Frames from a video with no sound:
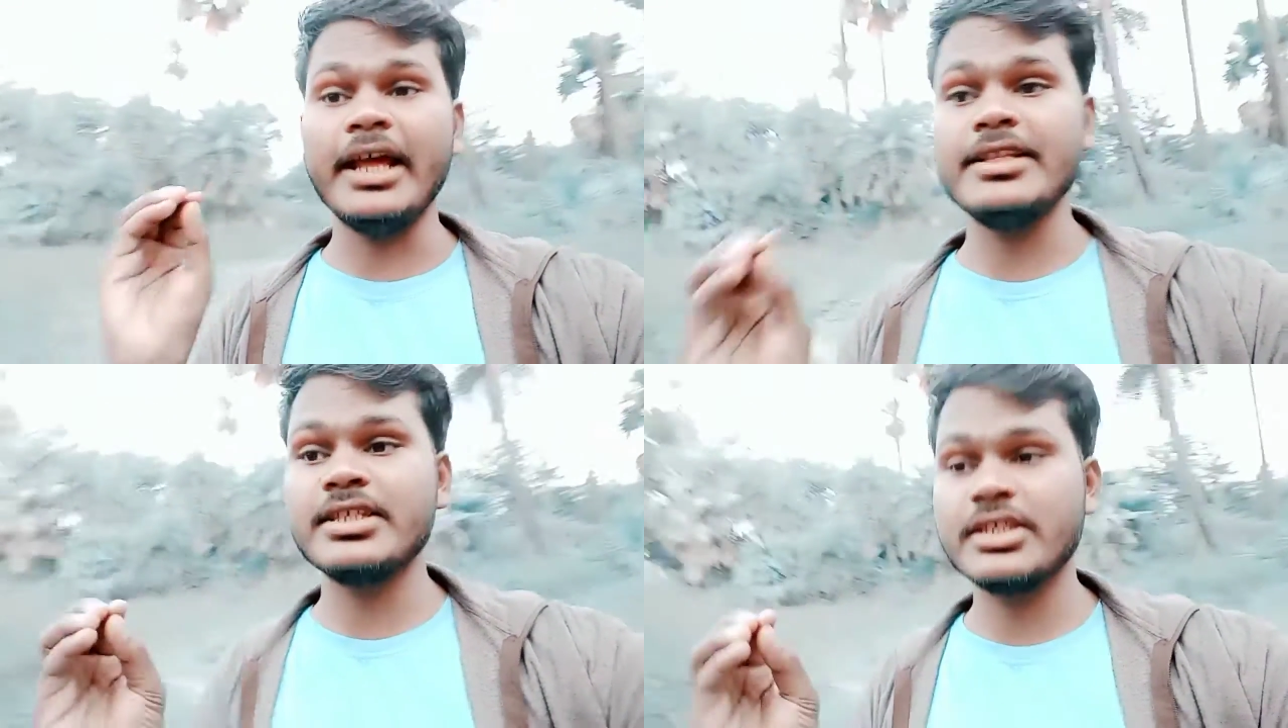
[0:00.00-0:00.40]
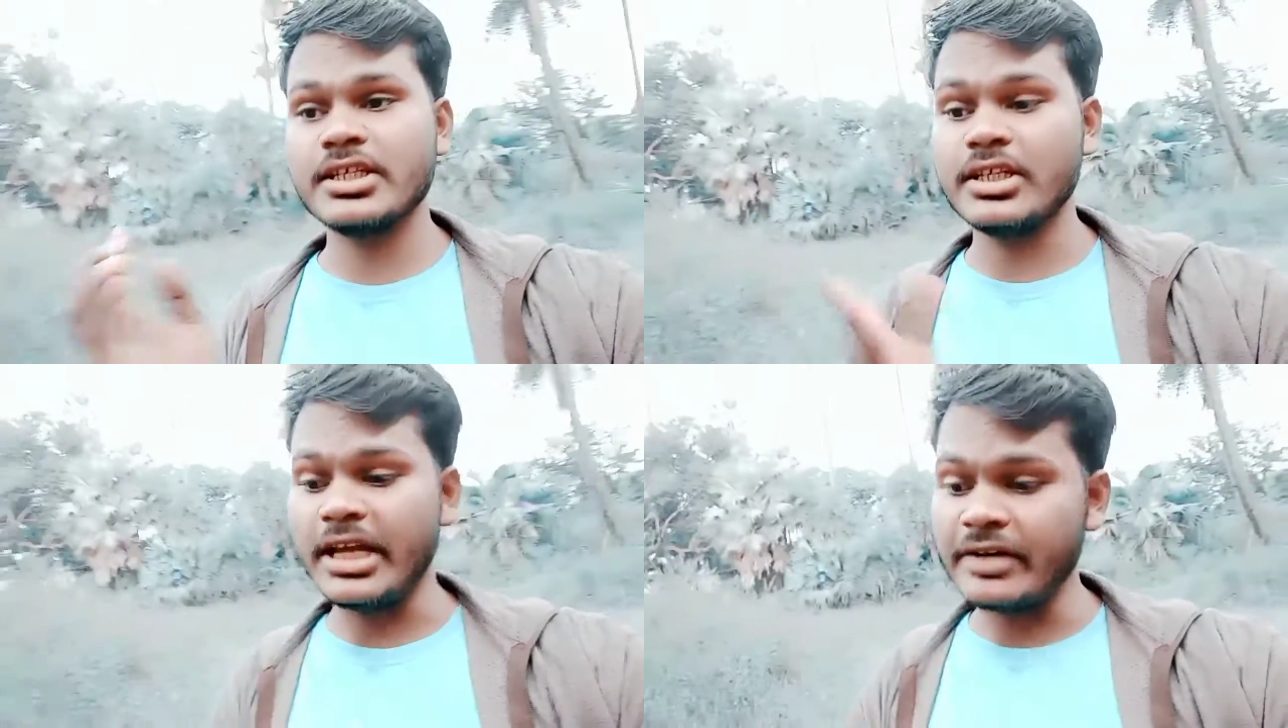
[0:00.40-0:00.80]
लाइन
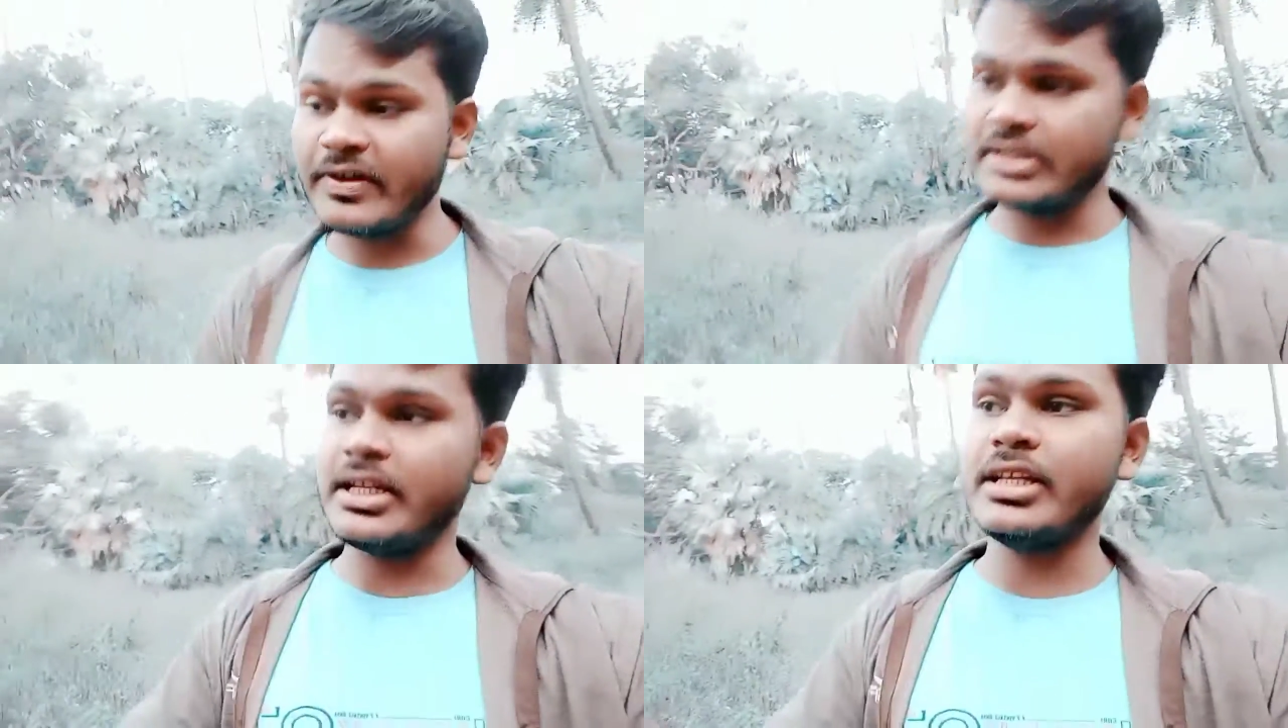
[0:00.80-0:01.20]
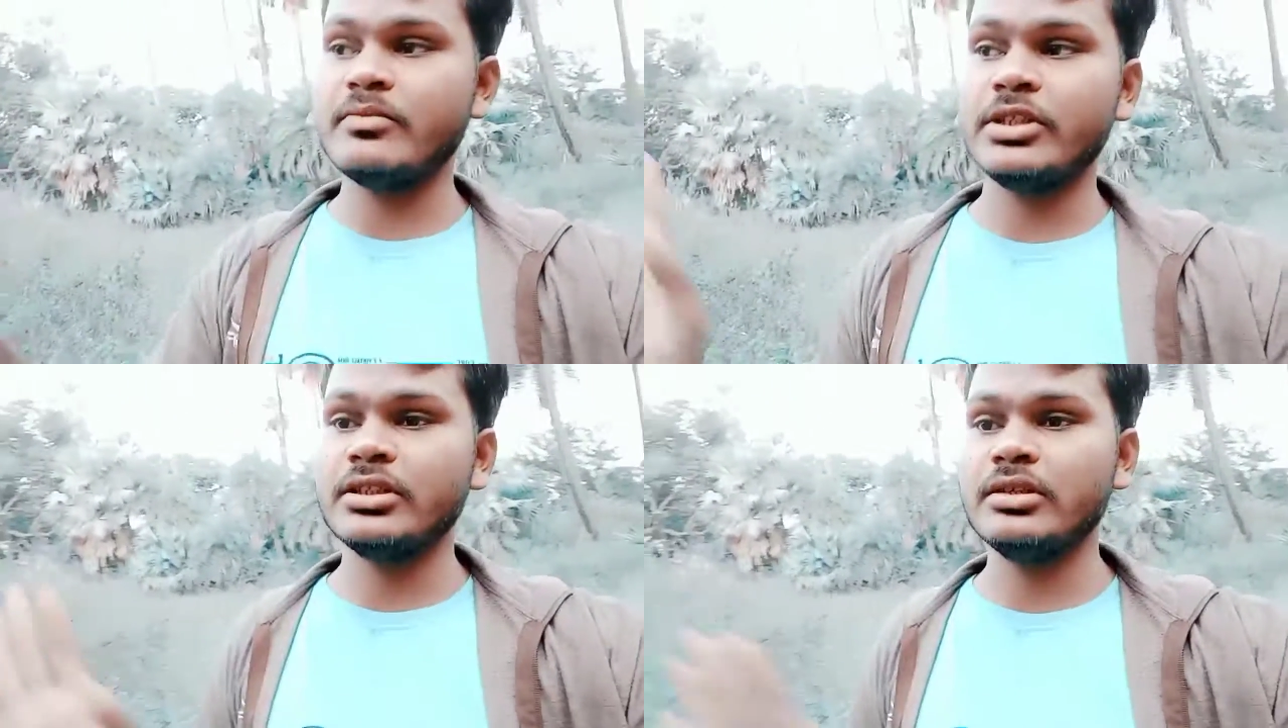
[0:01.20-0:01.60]
से लाइन वाइज लाइन
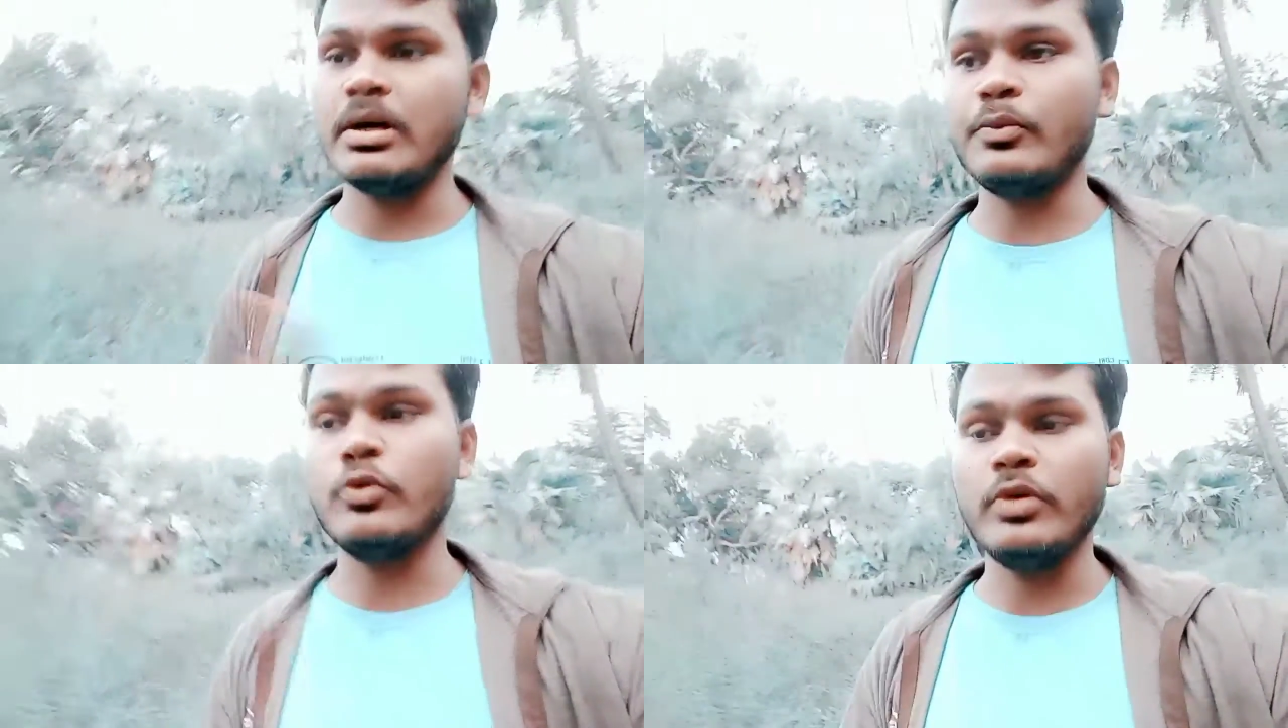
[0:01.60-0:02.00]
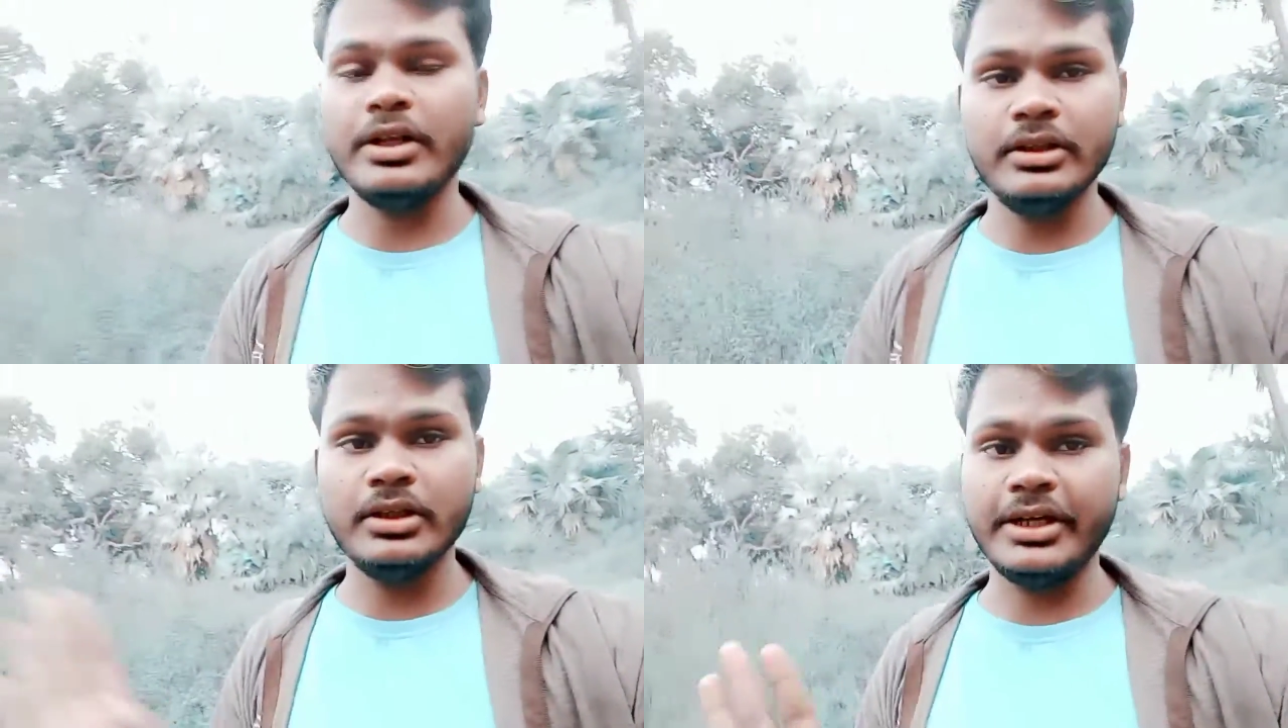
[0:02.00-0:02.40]
मतलब आपको
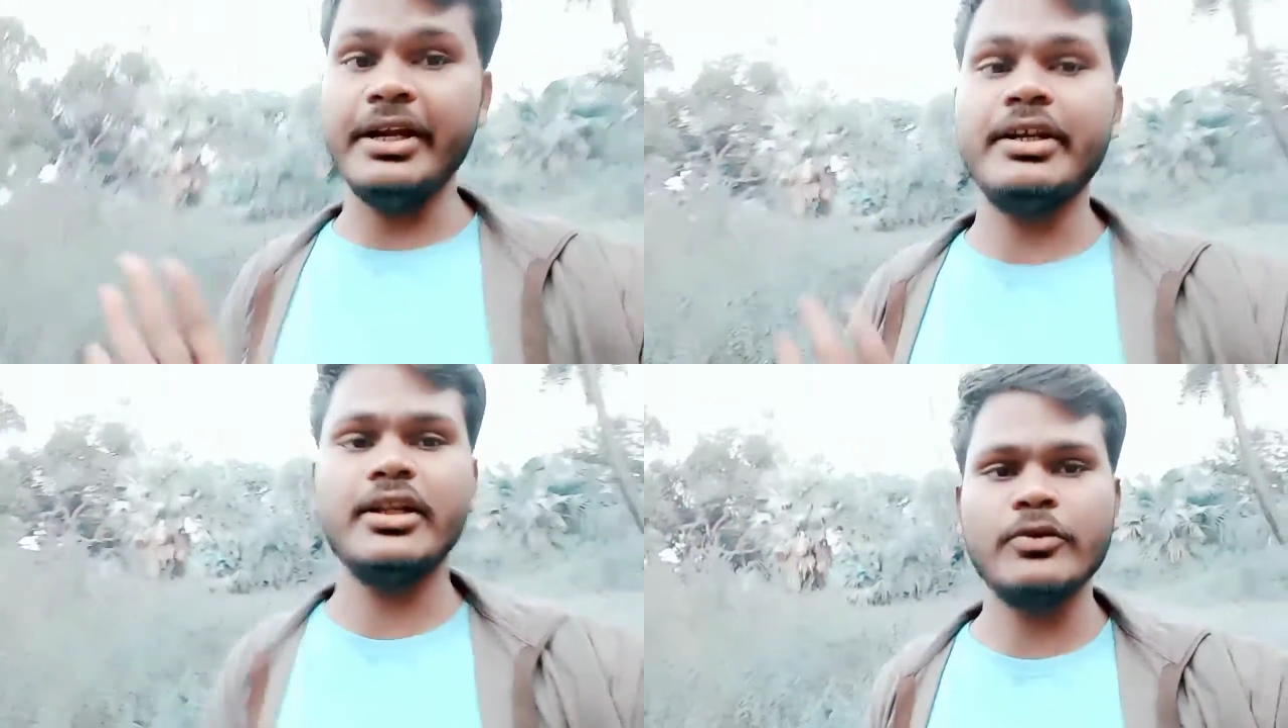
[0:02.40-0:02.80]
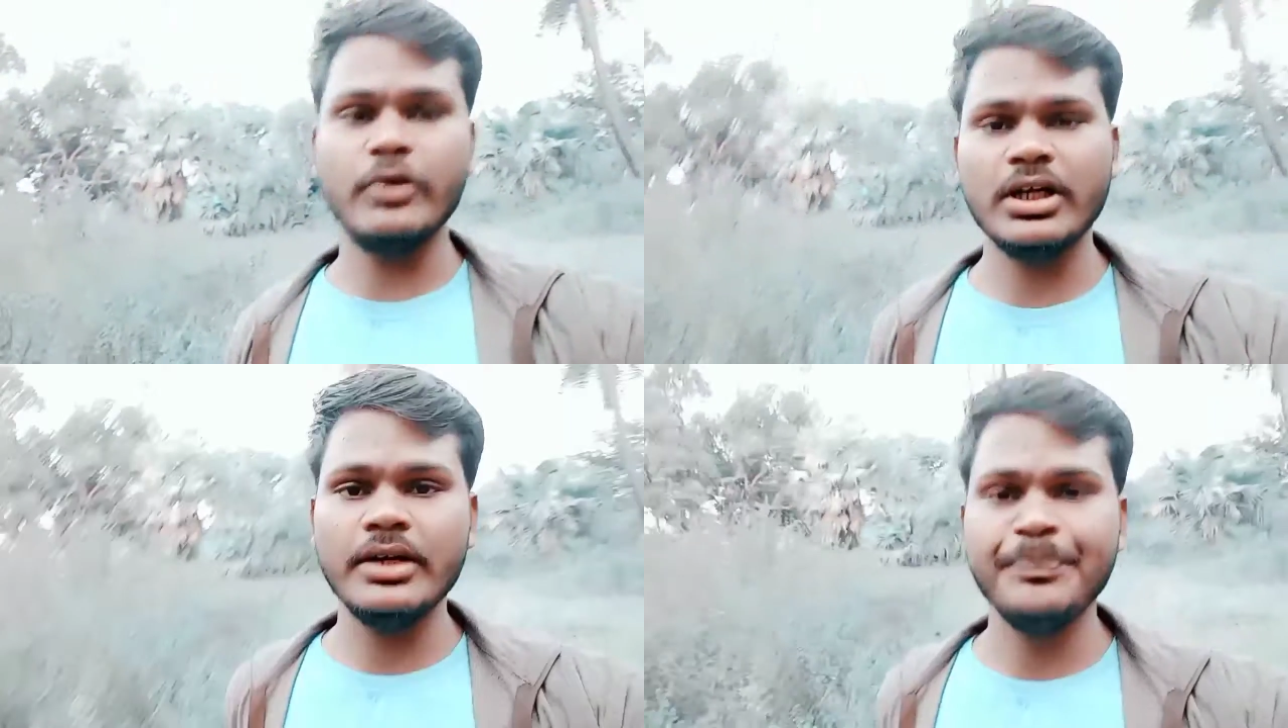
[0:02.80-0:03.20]
अंदर एंटर
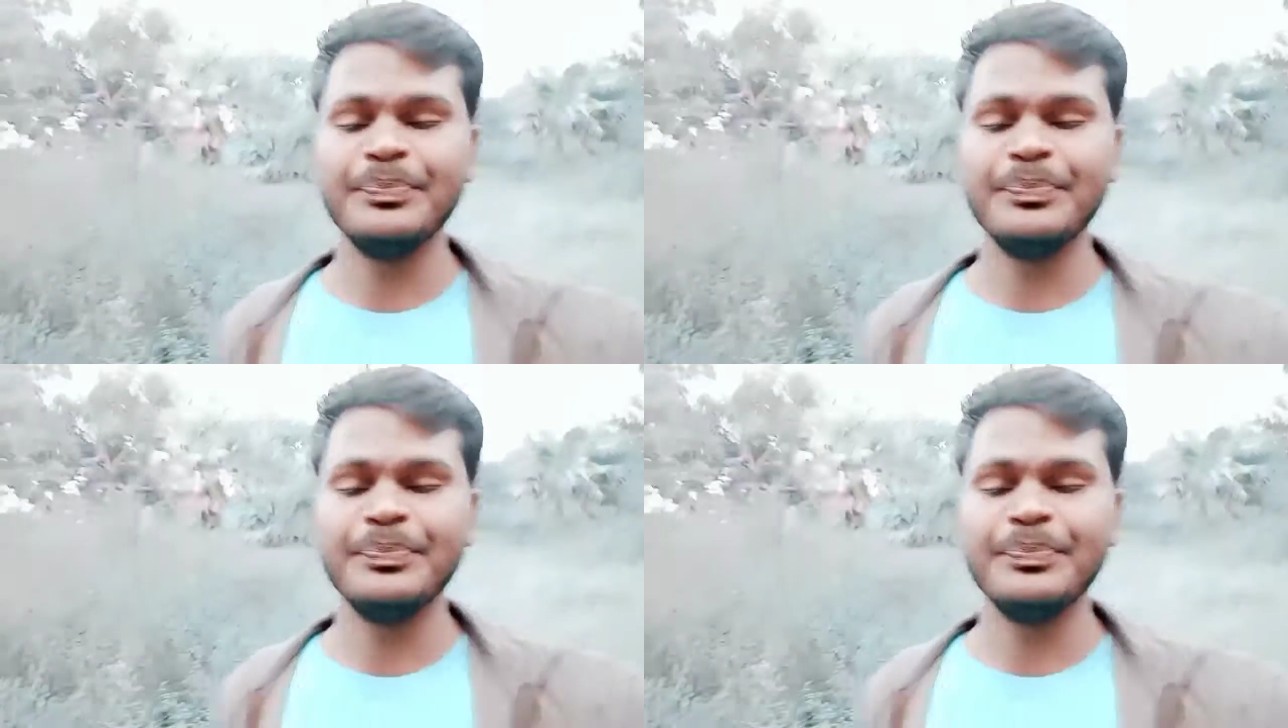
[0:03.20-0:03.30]
होगा